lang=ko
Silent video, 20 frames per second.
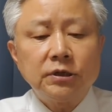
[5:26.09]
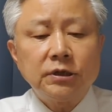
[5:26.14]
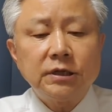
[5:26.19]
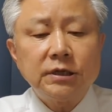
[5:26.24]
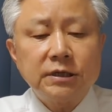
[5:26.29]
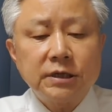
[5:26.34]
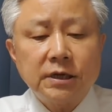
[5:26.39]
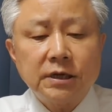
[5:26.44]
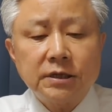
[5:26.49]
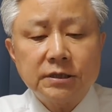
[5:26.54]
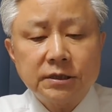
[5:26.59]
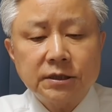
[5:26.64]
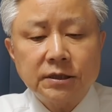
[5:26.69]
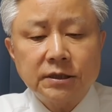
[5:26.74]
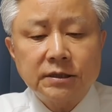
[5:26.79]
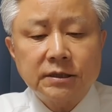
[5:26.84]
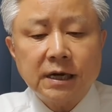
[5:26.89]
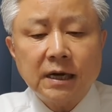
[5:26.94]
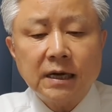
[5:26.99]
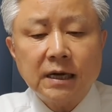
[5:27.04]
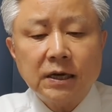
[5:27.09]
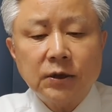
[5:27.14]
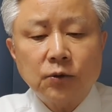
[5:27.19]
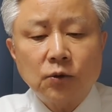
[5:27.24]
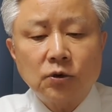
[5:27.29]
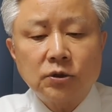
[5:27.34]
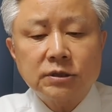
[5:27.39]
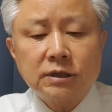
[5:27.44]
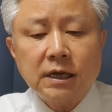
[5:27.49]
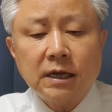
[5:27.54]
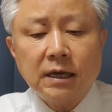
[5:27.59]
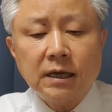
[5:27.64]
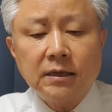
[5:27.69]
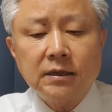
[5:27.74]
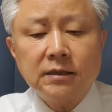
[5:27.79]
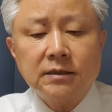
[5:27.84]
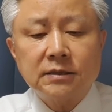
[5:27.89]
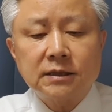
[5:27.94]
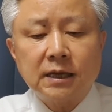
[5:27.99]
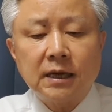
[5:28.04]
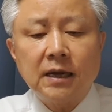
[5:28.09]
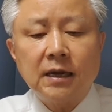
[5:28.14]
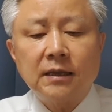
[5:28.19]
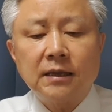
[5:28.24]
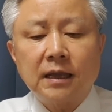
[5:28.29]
이재영 씨는 자기 동생인 제